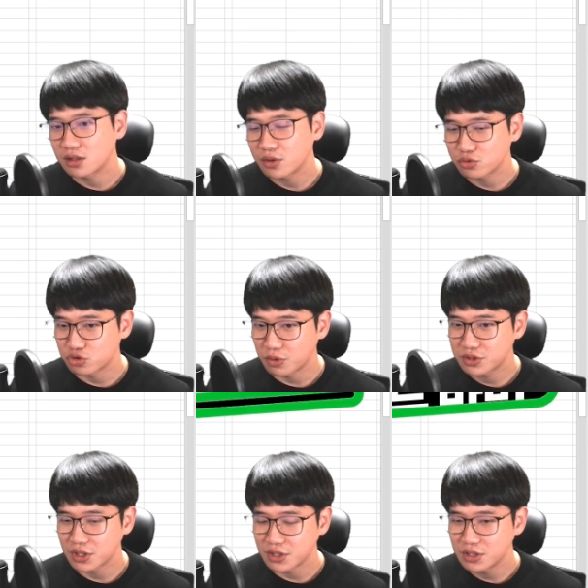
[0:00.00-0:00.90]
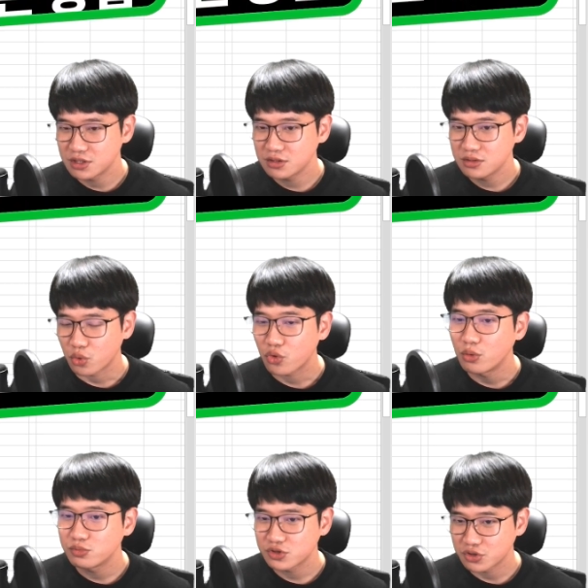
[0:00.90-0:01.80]
그리고 두 번째는
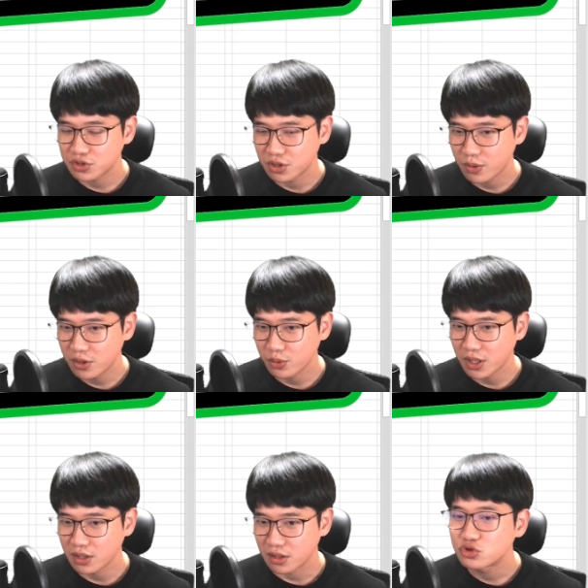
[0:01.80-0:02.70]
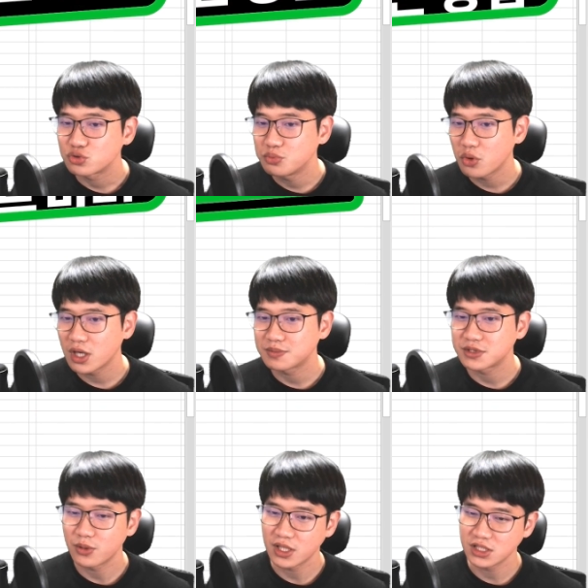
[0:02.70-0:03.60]
조건부 서식을 활용해
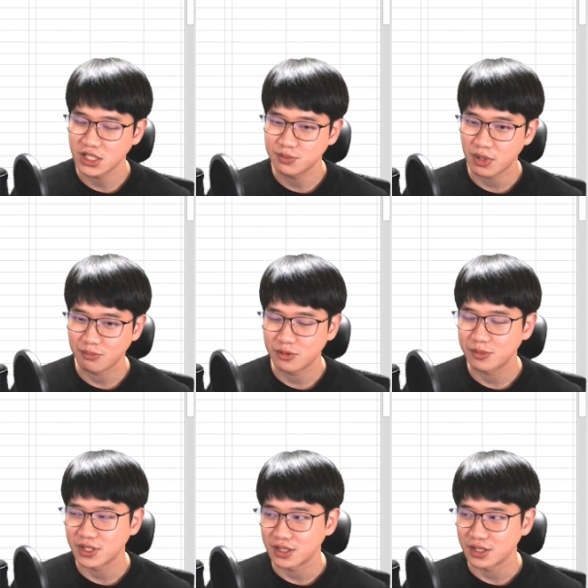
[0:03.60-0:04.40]
중복값을 확인하는 방법에